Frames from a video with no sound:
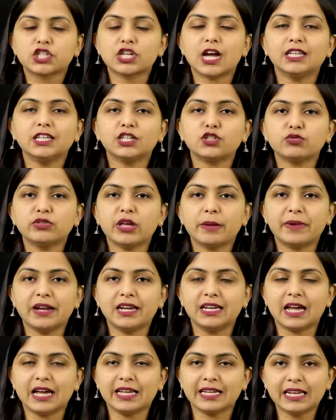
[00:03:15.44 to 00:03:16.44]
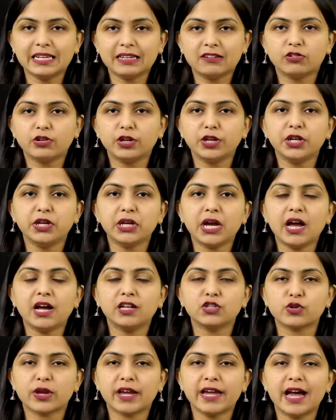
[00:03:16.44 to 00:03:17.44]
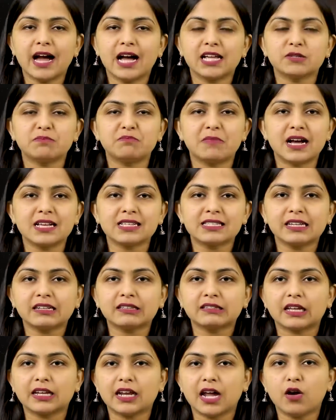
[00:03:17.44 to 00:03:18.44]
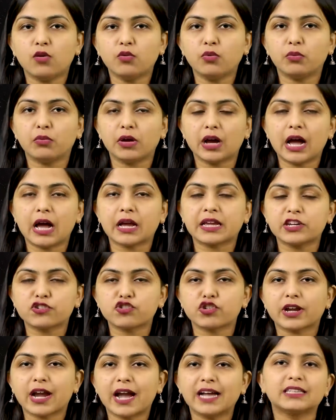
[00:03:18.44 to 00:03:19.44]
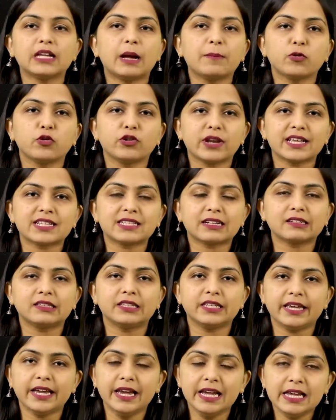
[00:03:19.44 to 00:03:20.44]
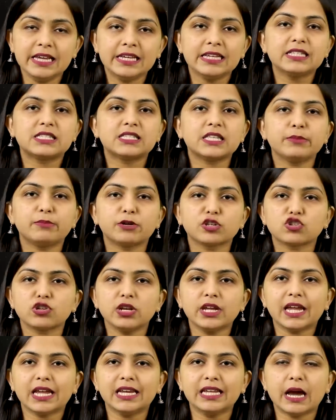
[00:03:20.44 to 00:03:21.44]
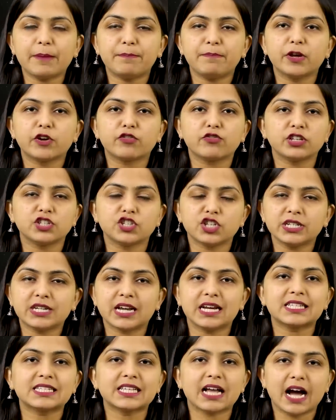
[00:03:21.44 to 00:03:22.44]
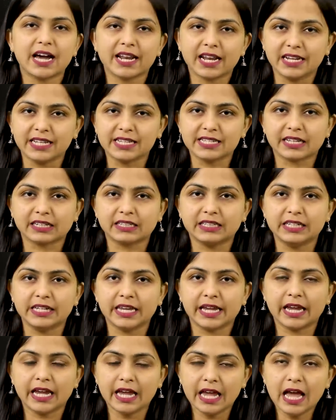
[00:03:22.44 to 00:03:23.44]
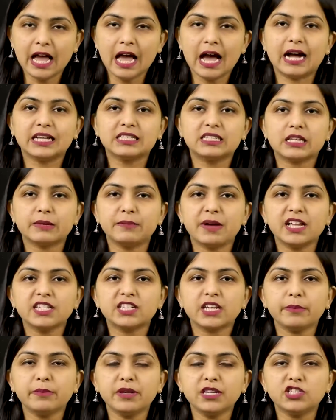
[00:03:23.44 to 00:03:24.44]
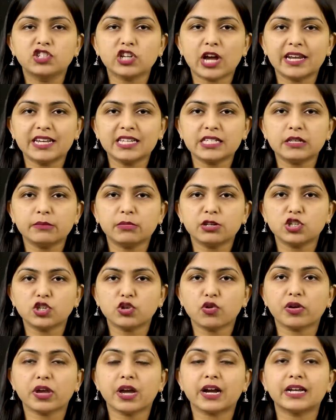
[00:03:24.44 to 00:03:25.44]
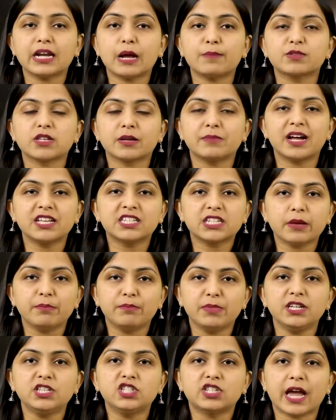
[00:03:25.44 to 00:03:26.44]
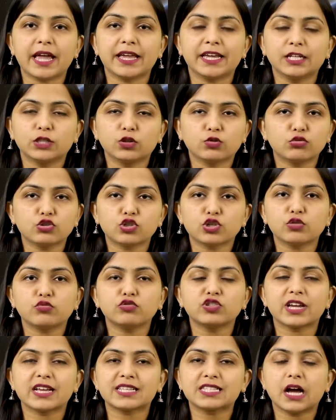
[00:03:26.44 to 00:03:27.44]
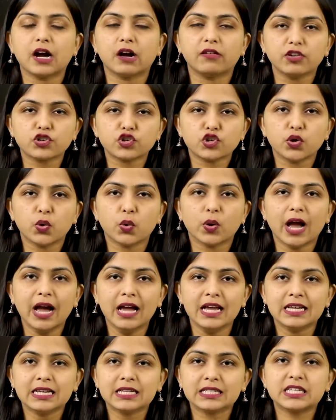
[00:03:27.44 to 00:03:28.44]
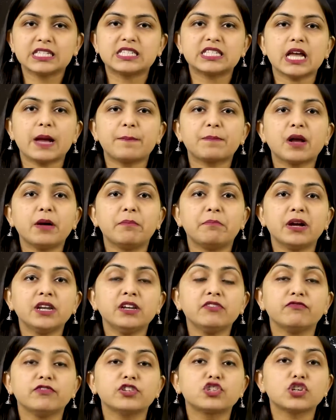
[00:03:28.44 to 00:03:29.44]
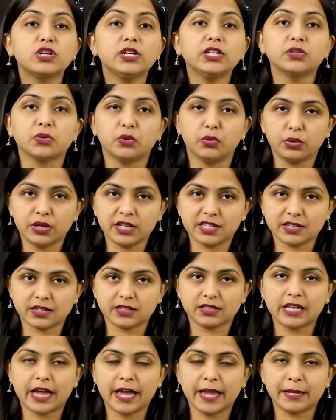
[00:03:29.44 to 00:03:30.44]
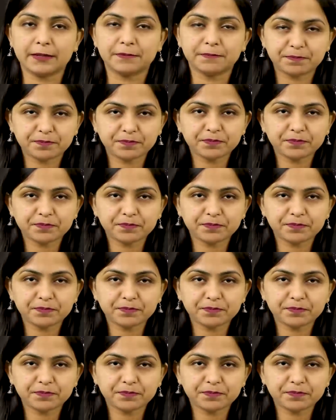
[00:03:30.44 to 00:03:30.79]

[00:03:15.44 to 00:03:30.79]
शादीशुदा महिलाएं यानी गृहिणियां जो हैं आज मानसिक तनाव की शिकायत आपको रह सकती है इससे बचने के लिए आप मनोरंजन का सहारा ले सकती हैं आज समाज के बीच जाने से बचे क्योंकि अगर आप समाज के बीच जाएंगे तो कुछ ना कुछ ऐसा अवश्य होगा जिससे आपका मन विचलित हो नहीं सकता है